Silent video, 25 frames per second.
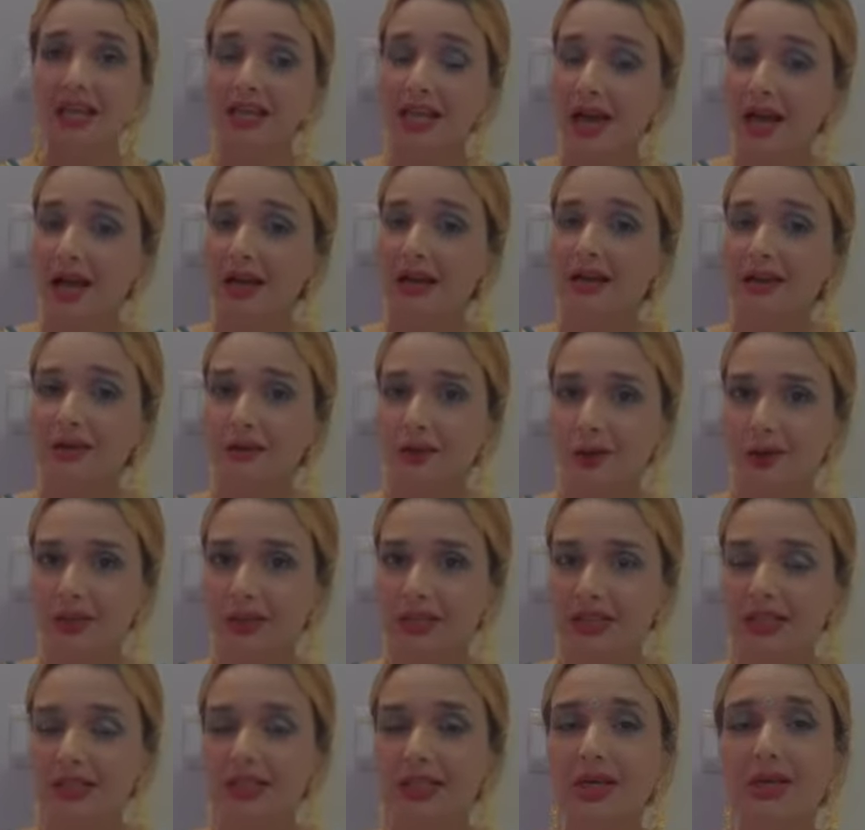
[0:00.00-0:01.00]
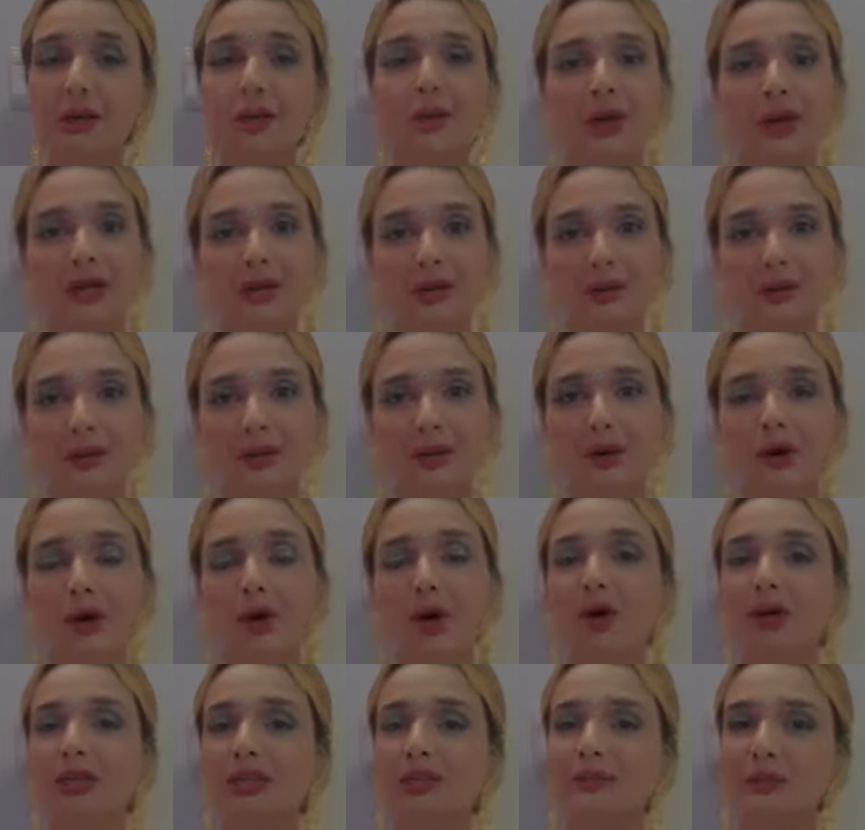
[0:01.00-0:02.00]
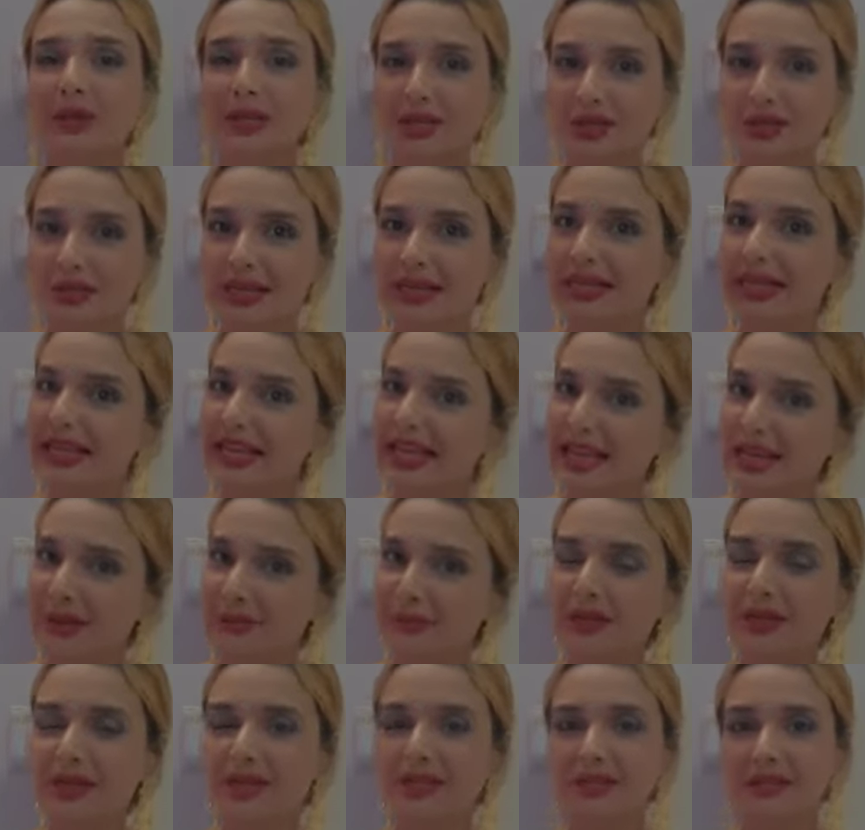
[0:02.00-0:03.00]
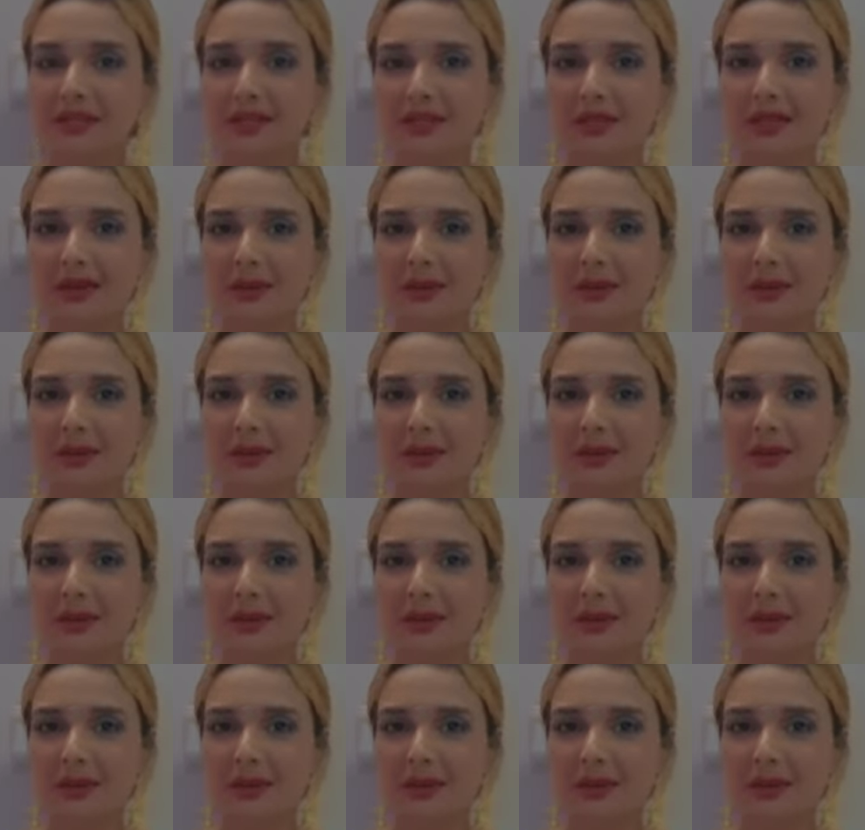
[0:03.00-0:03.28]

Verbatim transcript: यहाँ डिवोर्सी विडो और स्पेशली एबल्ड